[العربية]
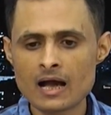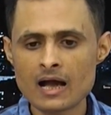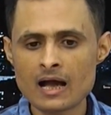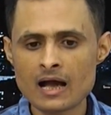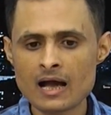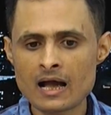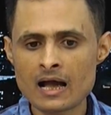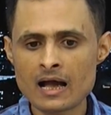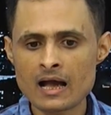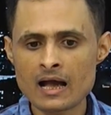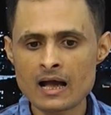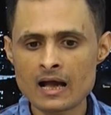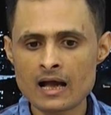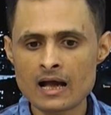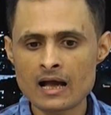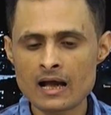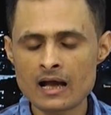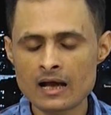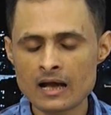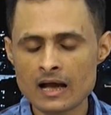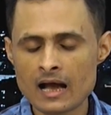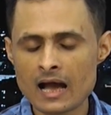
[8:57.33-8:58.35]

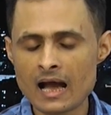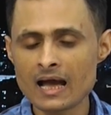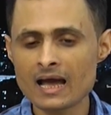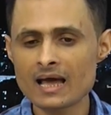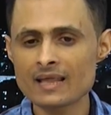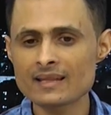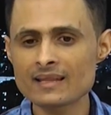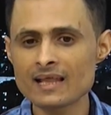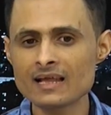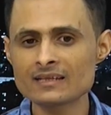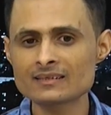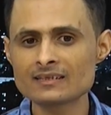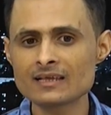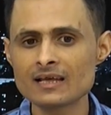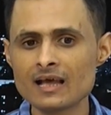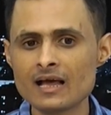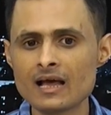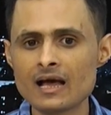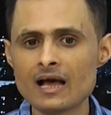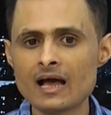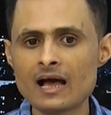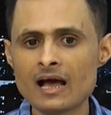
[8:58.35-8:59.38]
آه أخذت
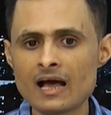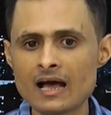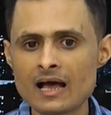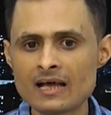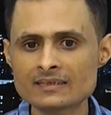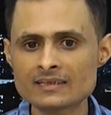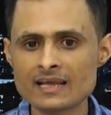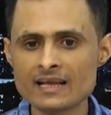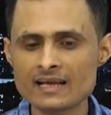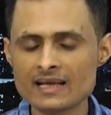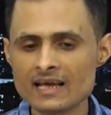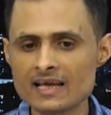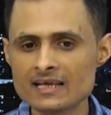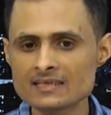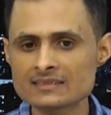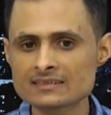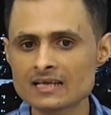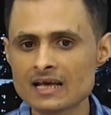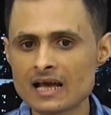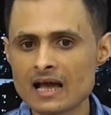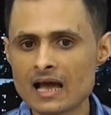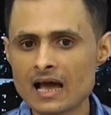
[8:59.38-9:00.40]
آه
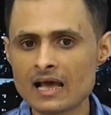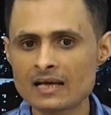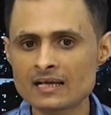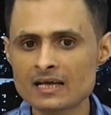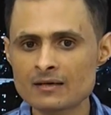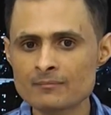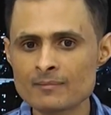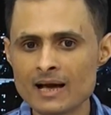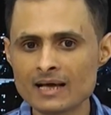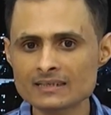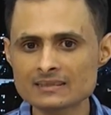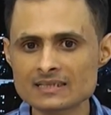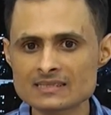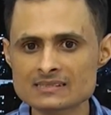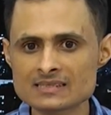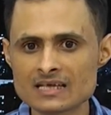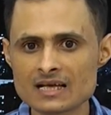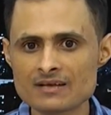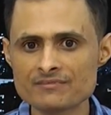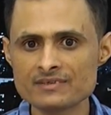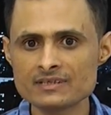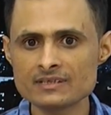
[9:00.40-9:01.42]
تنعش الجماعات
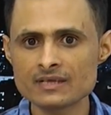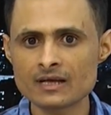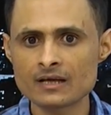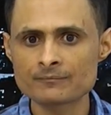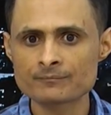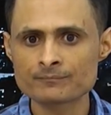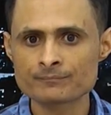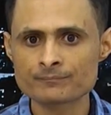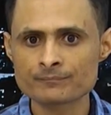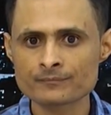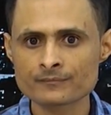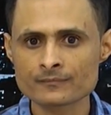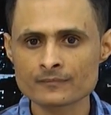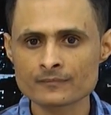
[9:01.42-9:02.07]
السلفية